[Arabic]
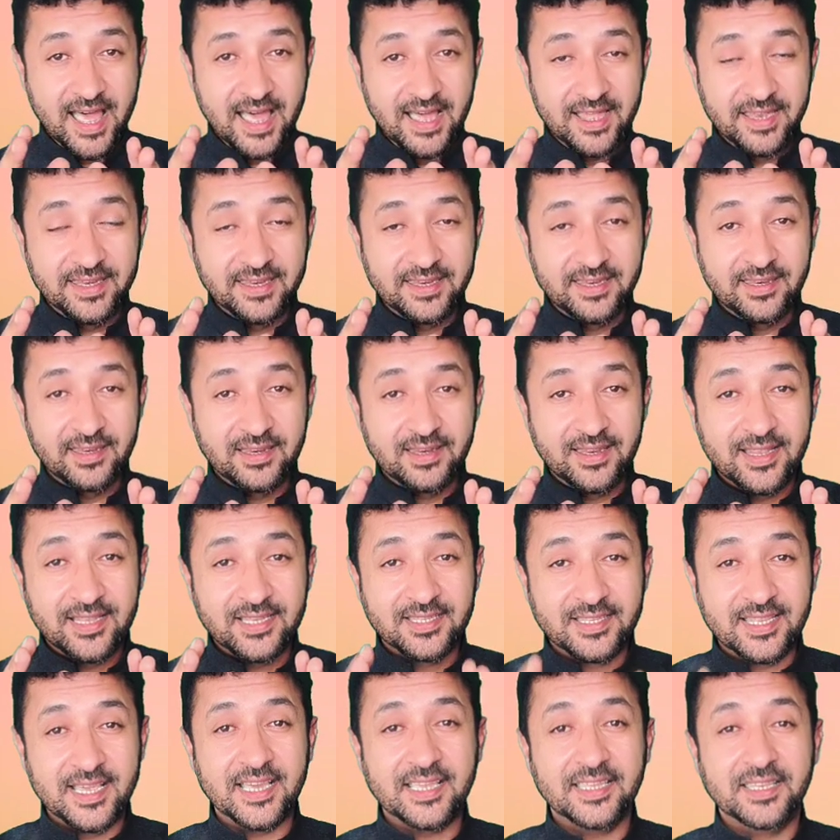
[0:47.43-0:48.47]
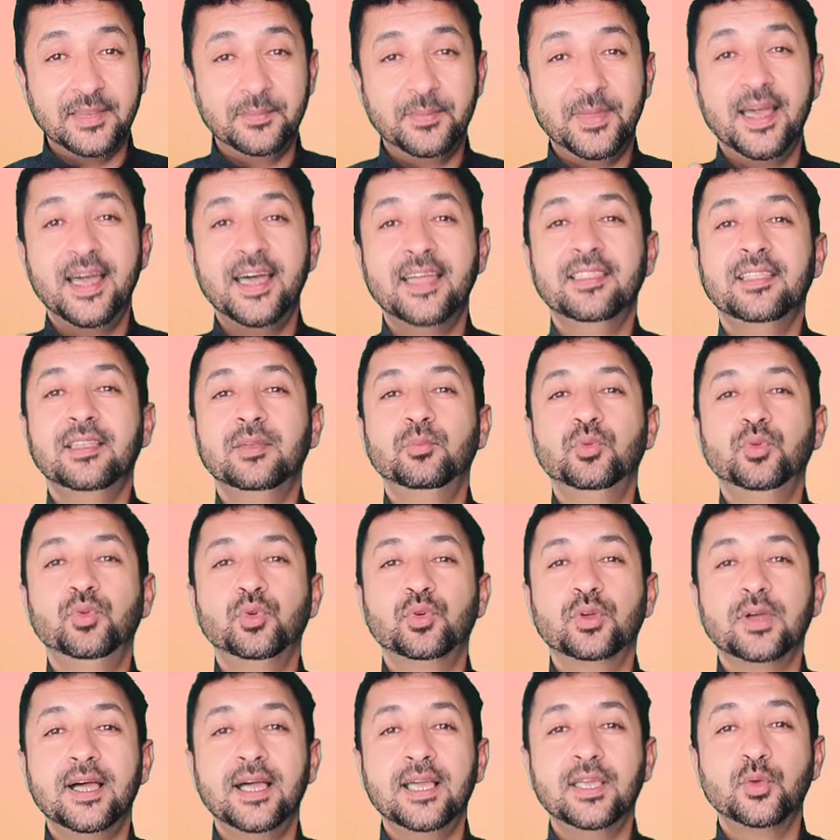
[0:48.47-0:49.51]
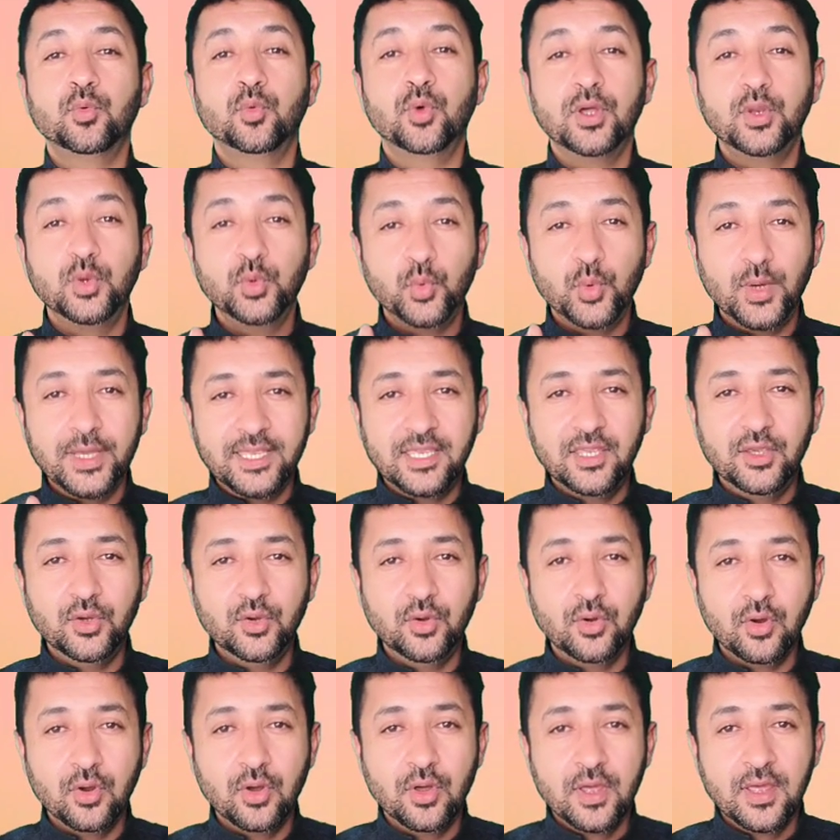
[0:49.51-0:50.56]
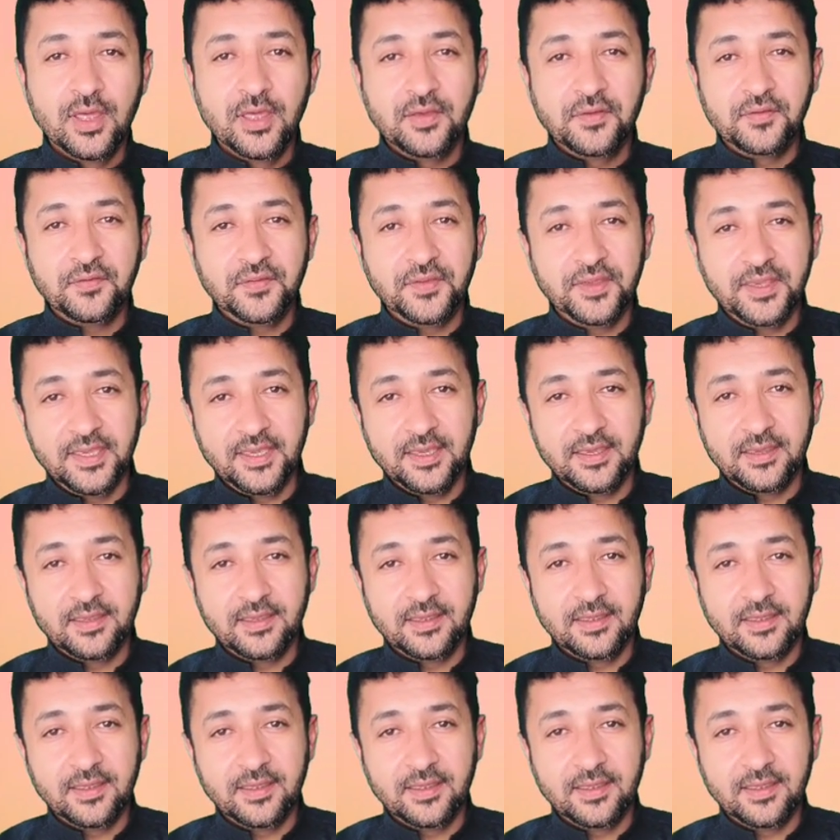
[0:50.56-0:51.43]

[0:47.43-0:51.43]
أن نستخدم هذا البلوكاج ونوجهه في